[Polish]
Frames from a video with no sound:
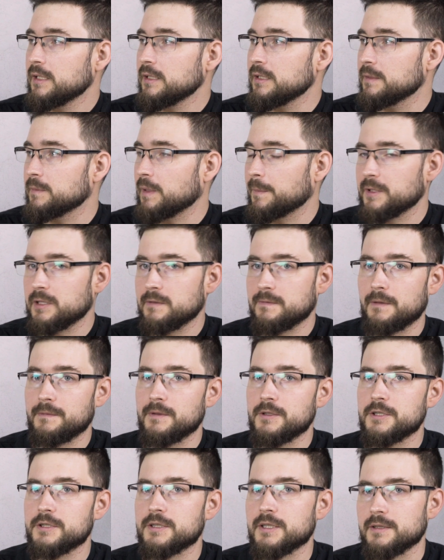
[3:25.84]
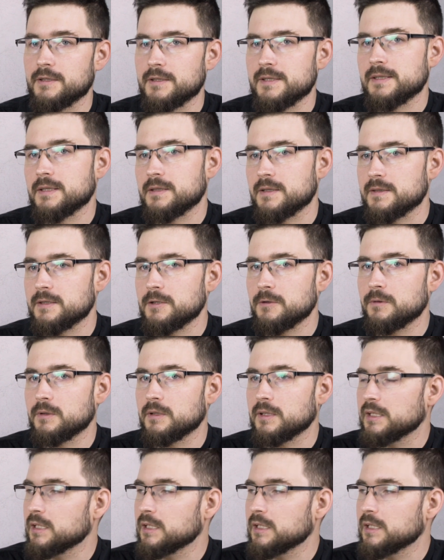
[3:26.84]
i mamy dwa wyjścia, no niestety z tyłu,